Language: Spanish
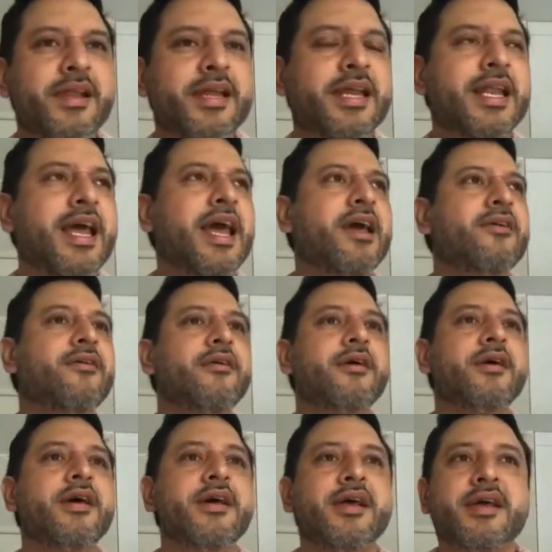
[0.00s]
que bueno,
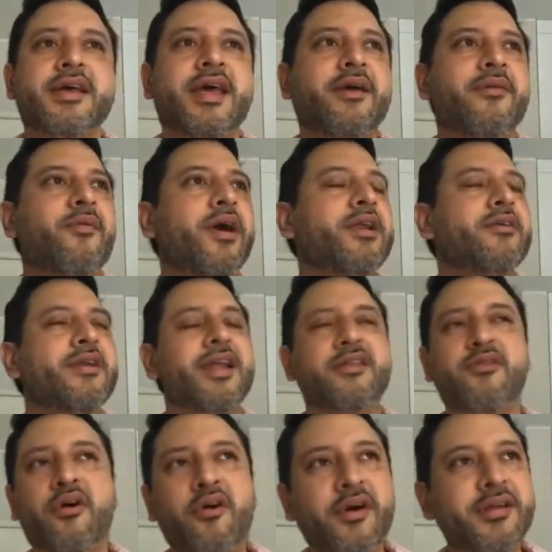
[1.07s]
le tocó esa
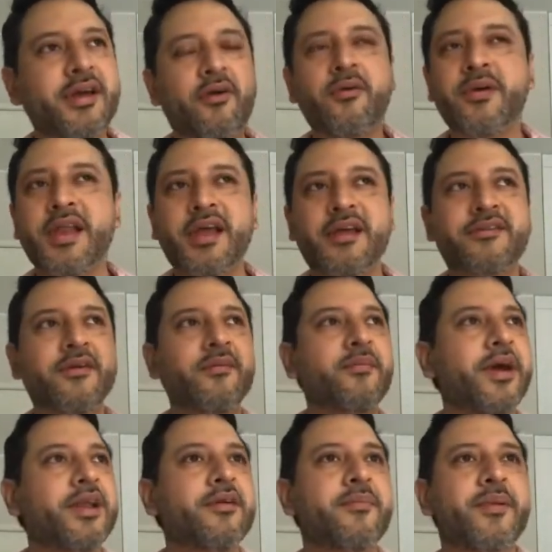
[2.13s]
jubilación, bueno, pues que sea
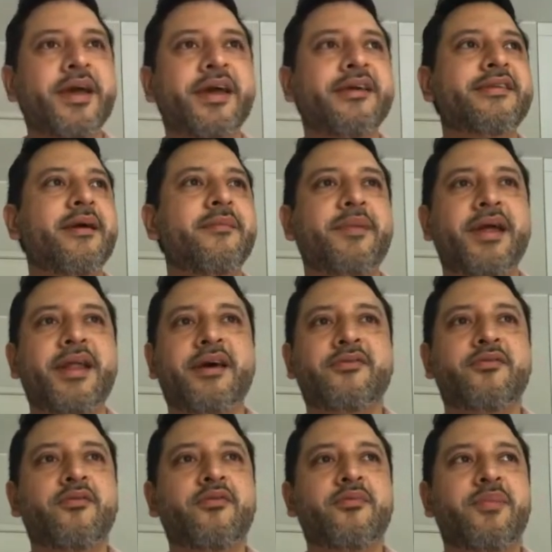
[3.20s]
para su, su
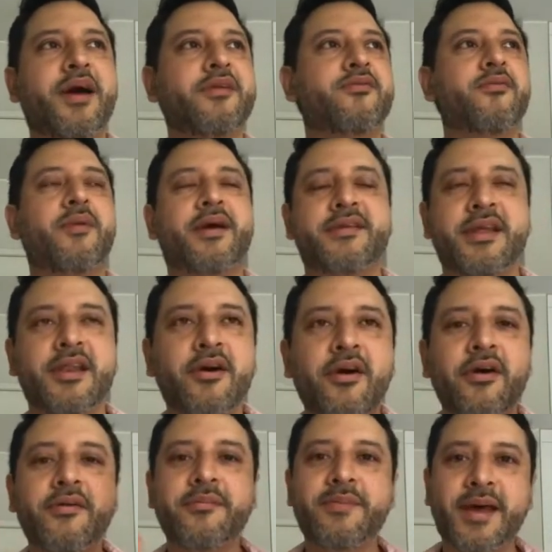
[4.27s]
vacilón, para mi papá
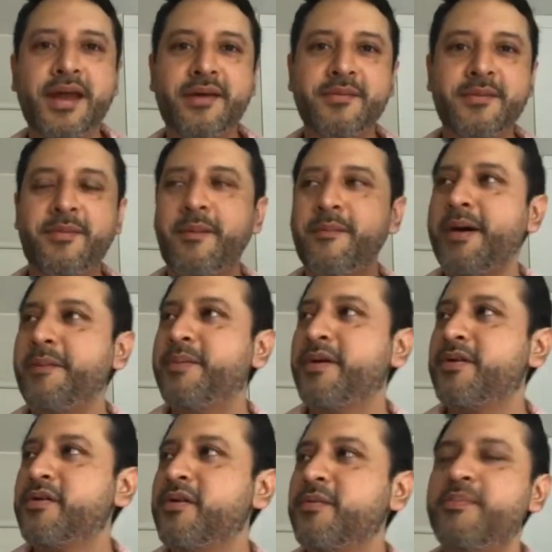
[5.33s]
pero no porque
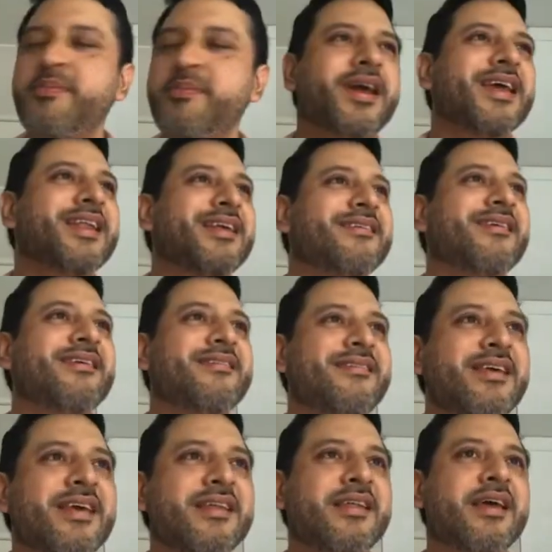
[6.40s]
necesiten y
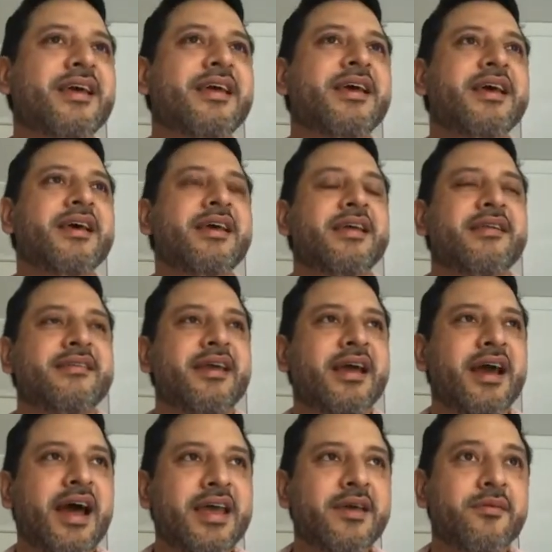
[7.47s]
estén ahí como
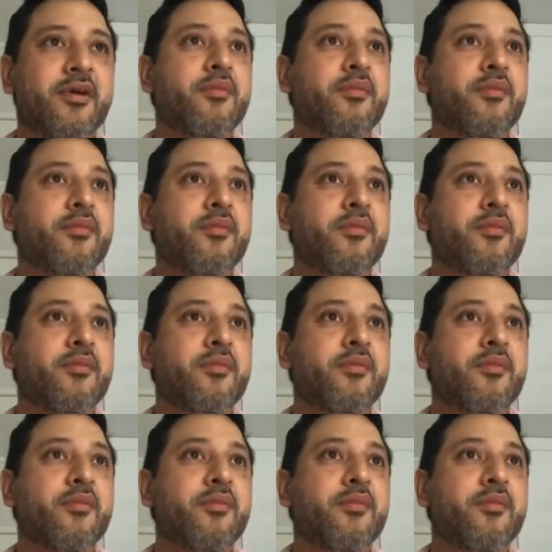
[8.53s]
mucha gente